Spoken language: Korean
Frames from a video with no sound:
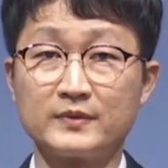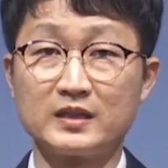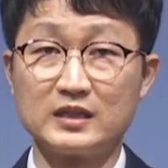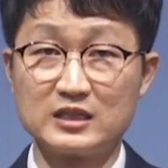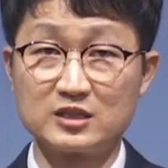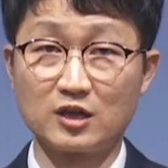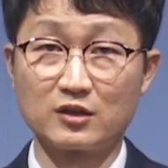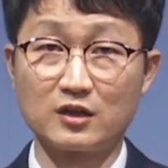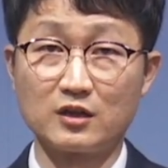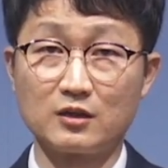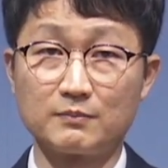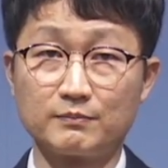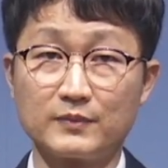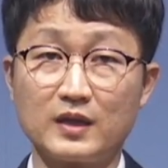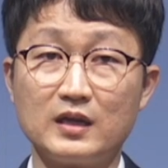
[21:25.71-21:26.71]

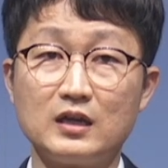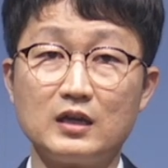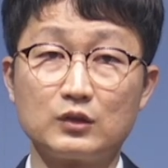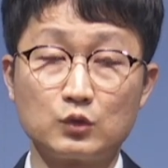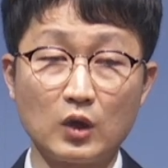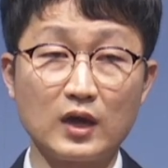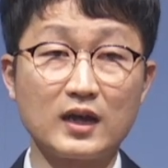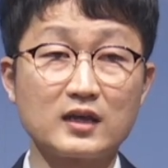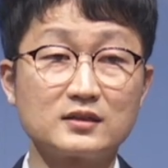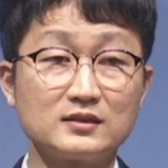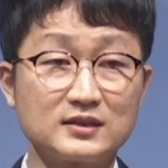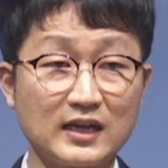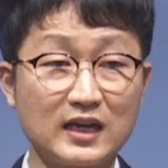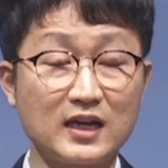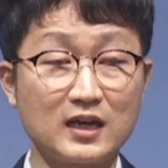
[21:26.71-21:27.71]
이처럼 쾌락을
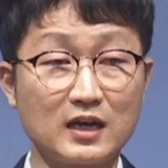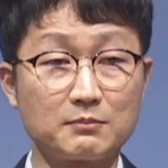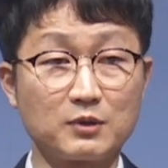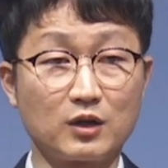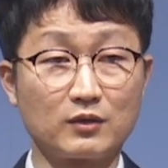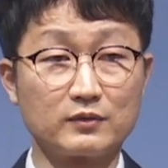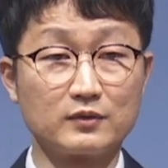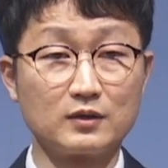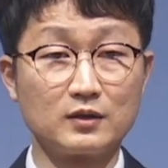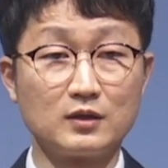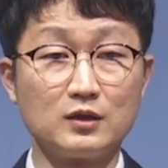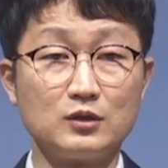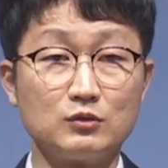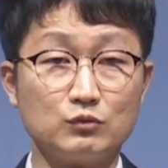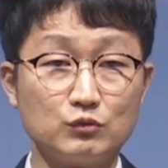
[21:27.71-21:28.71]
사랑하면
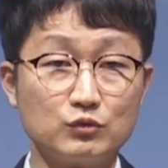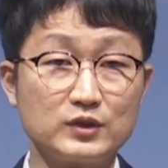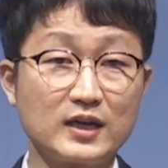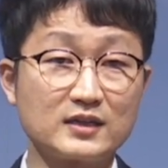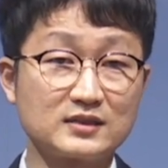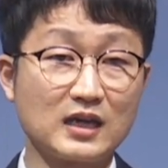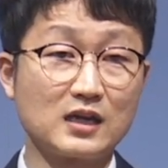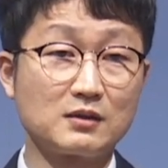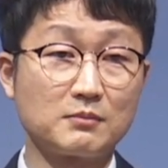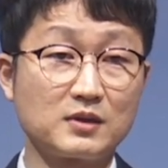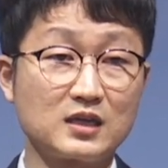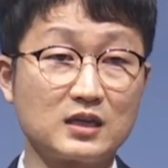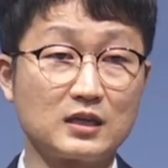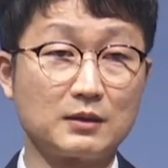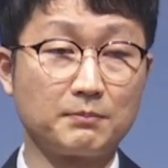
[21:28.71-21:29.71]
우리의
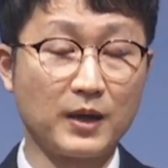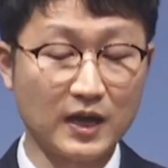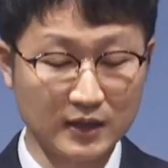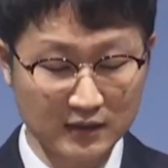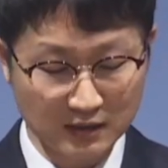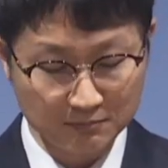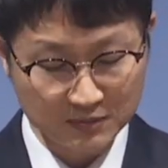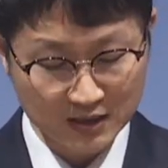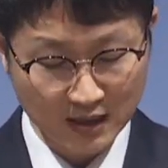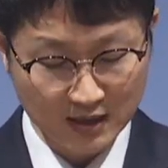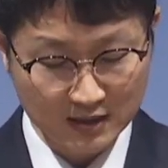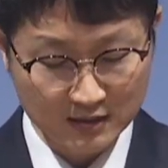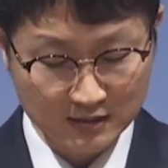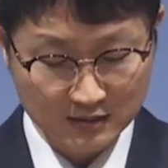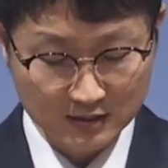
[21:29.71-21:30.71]
삶이
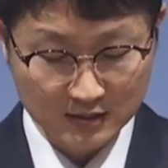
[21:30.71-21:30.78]
파괴됩니다.